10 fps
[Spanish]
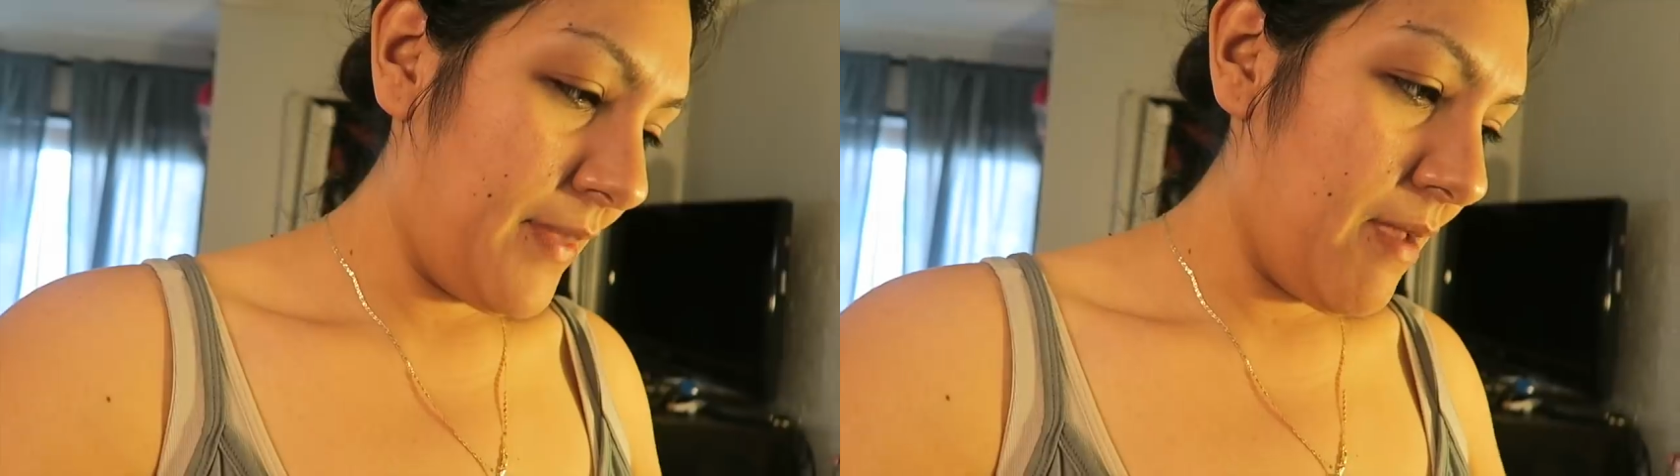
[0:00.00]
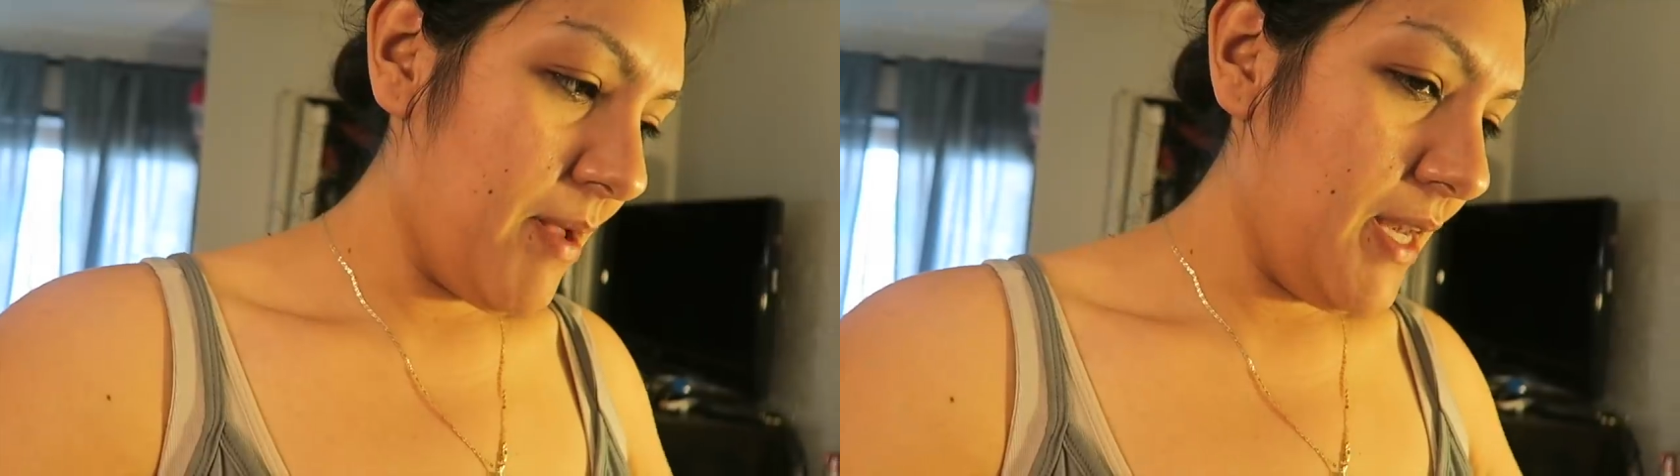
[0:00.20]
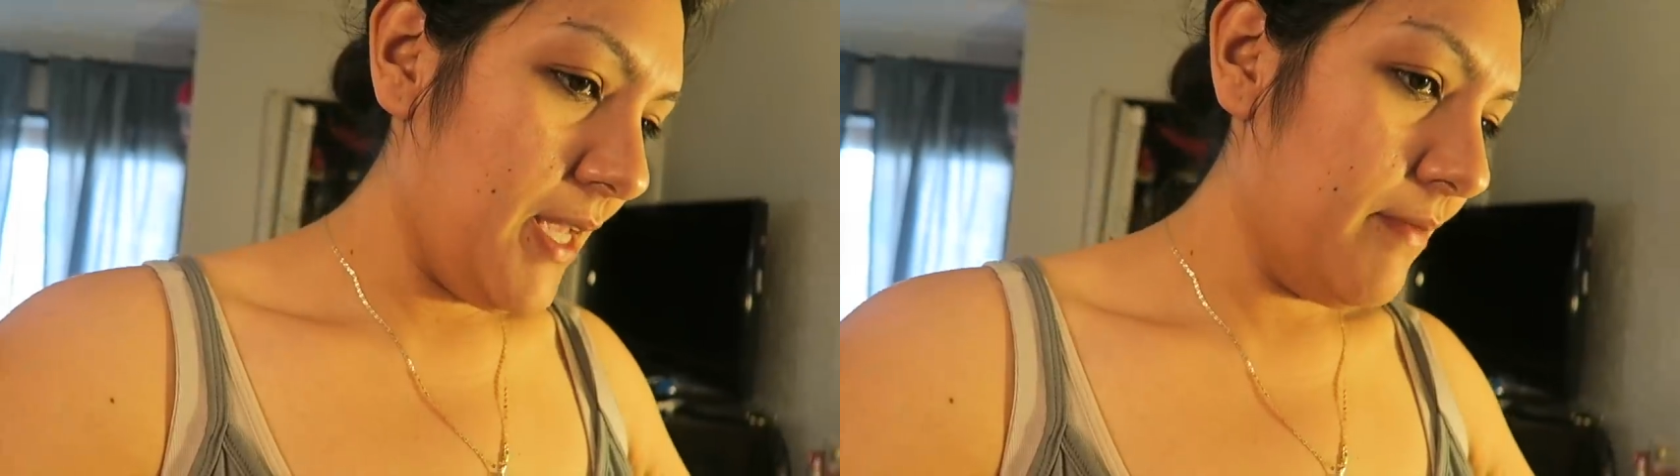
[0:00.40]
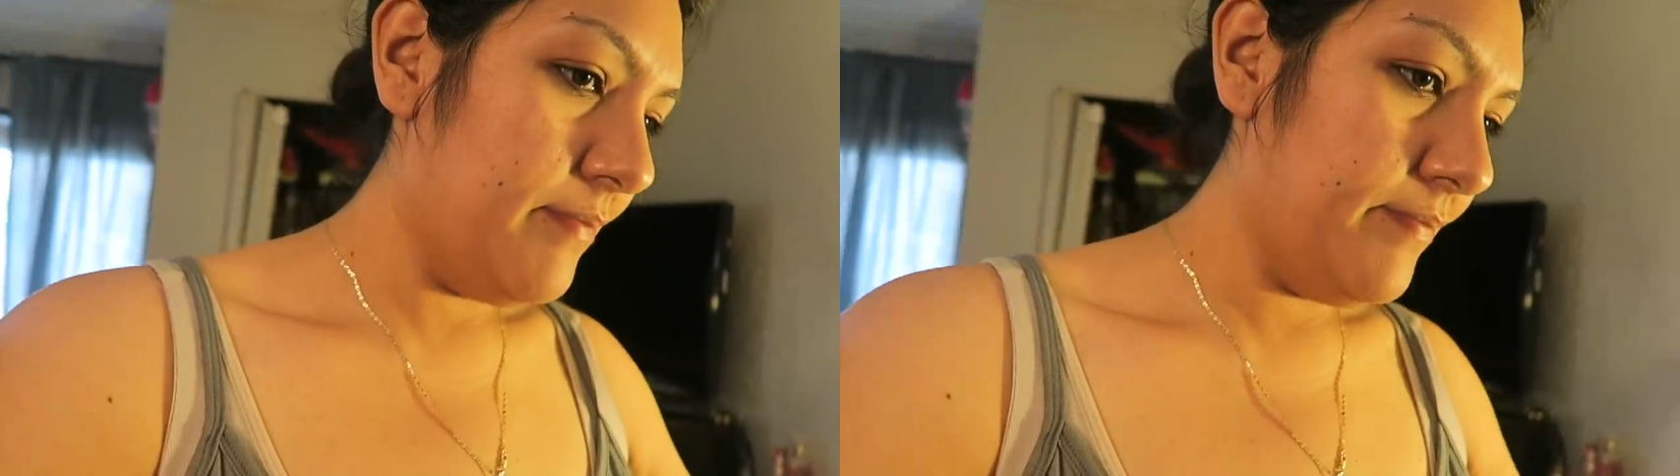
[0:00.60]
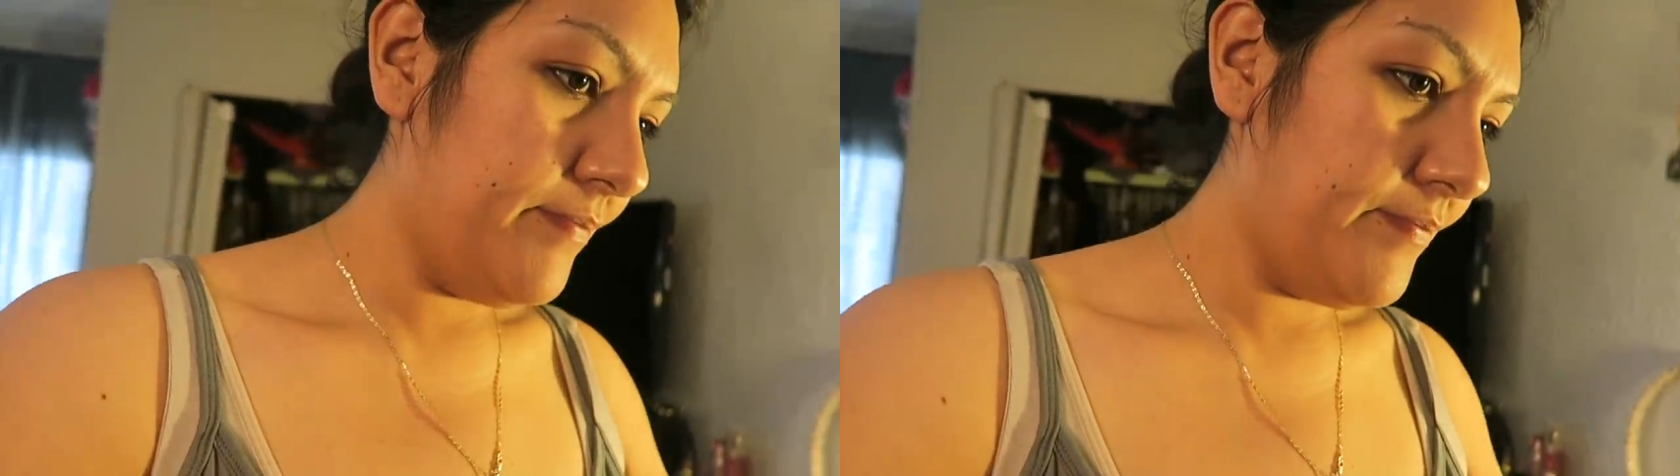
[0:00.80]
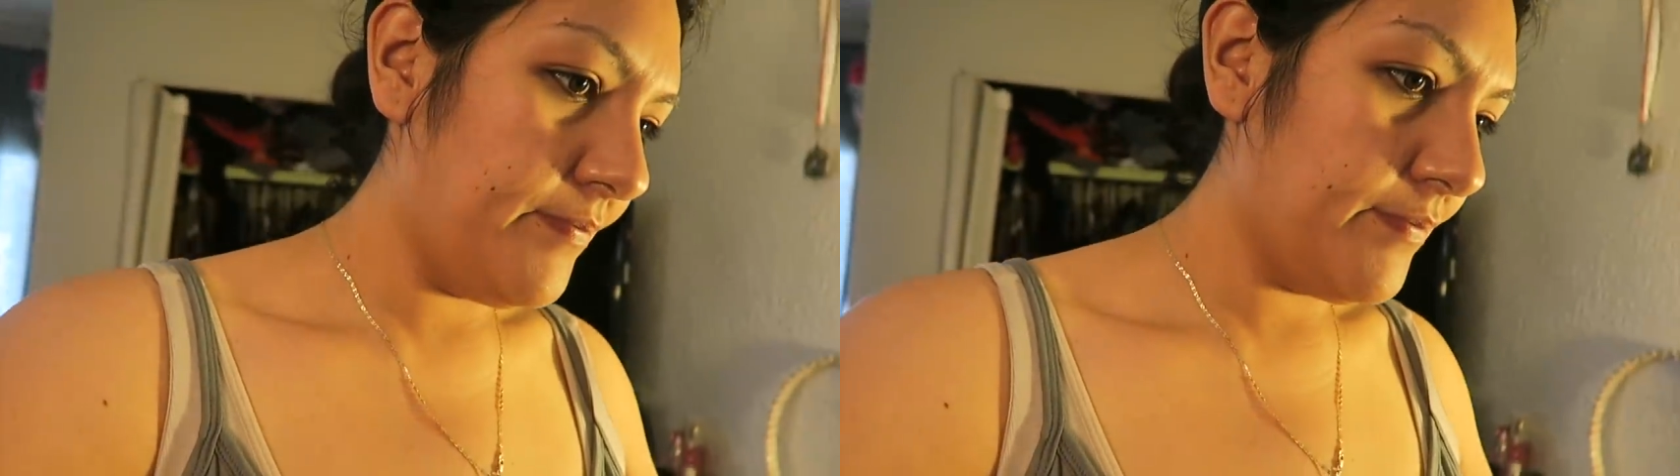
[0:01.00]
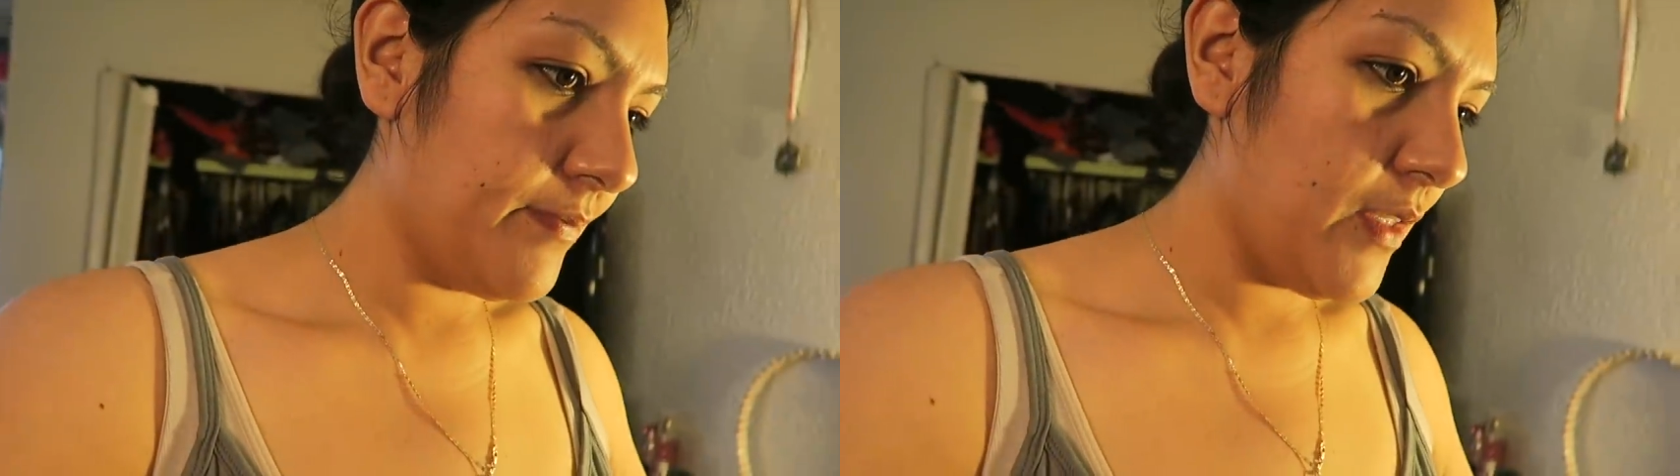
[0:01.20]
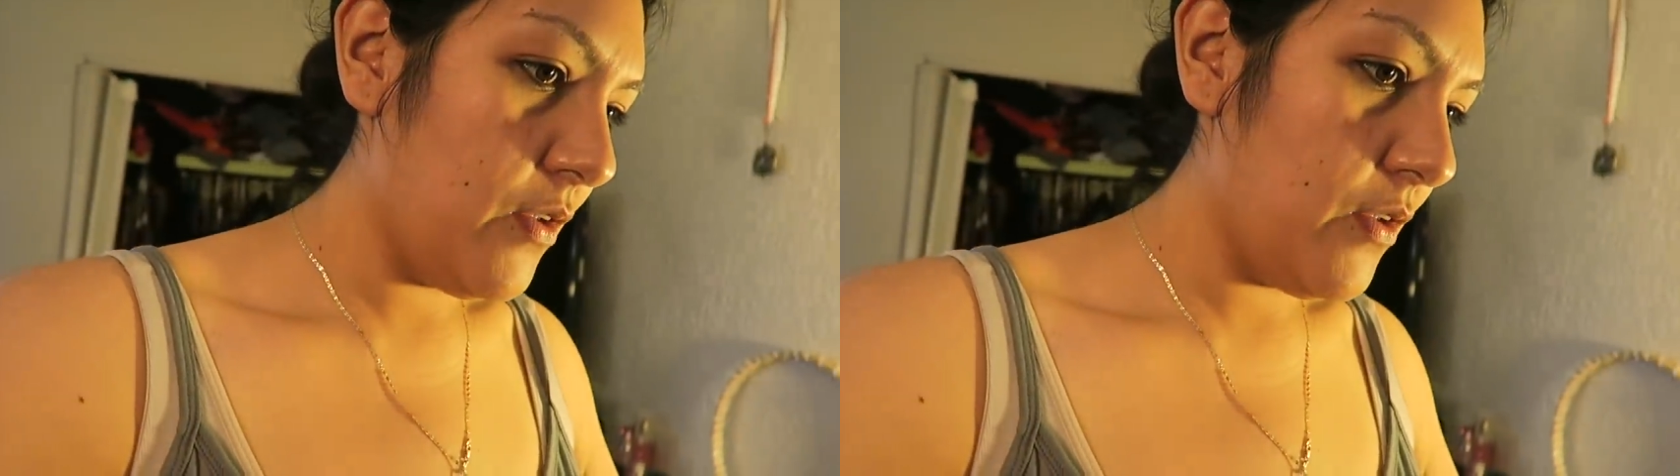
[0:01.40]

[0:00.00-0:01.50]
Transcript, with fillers: Emily, ah.